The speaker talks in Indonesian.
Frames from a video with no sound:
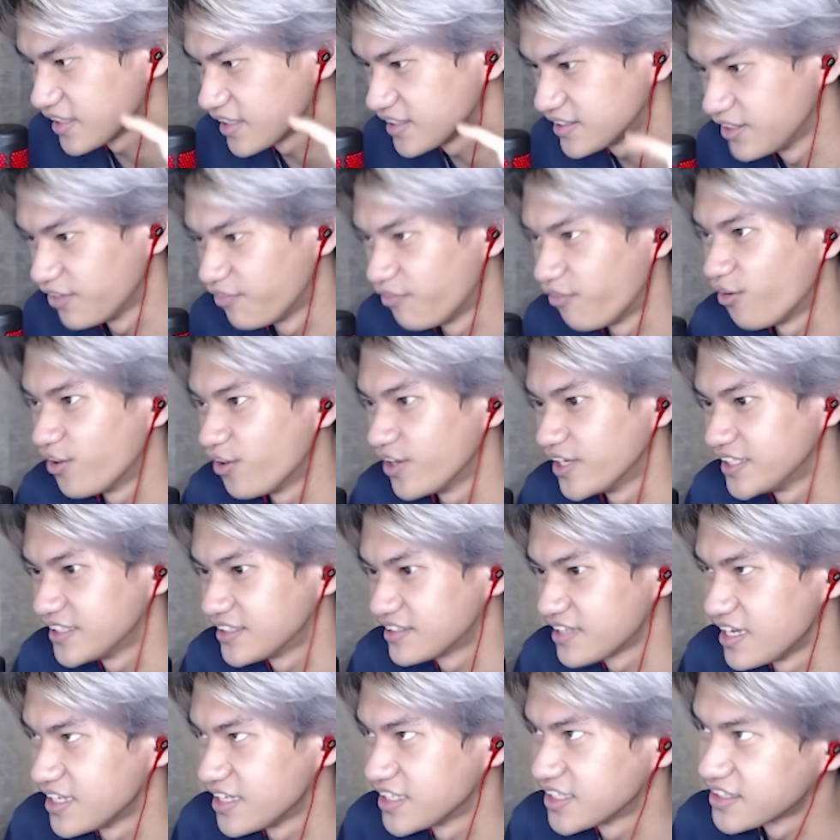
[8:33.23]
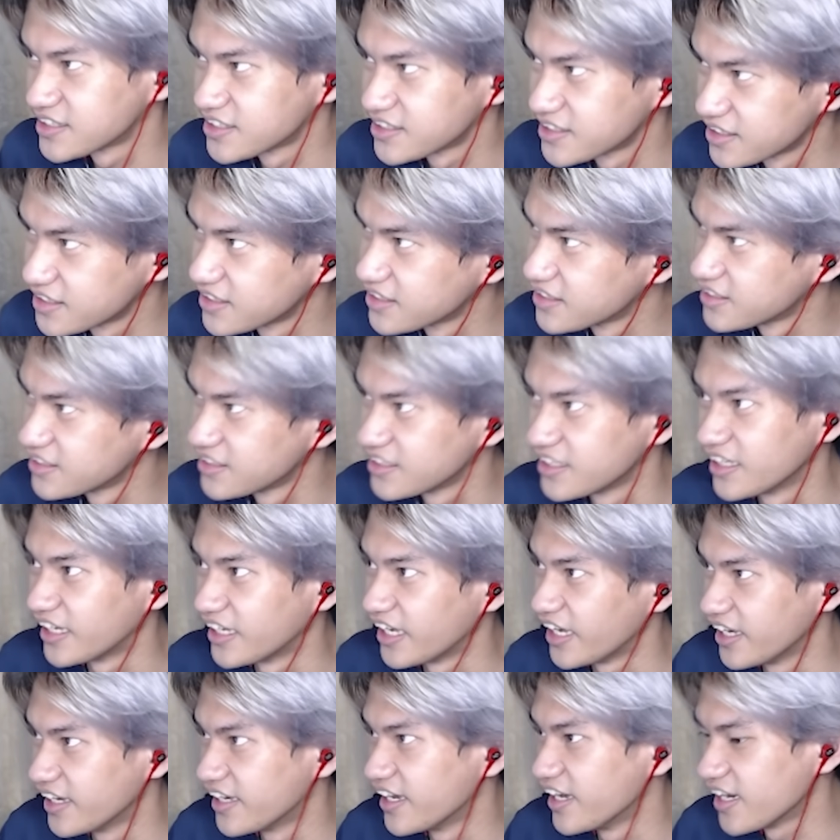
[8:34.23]
si voice guys
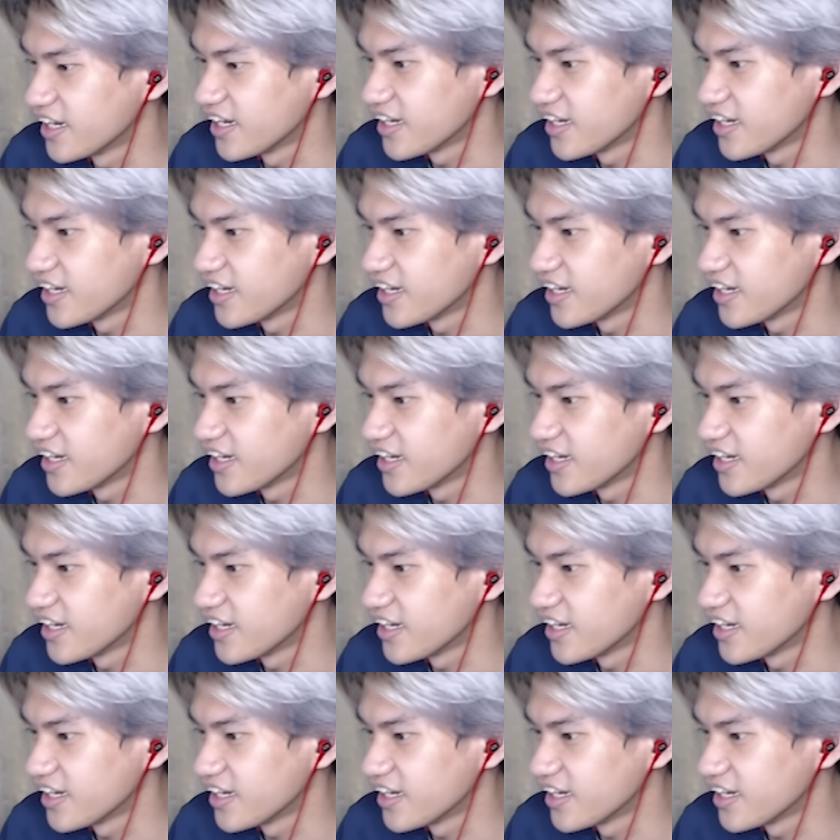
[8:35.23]
GG ya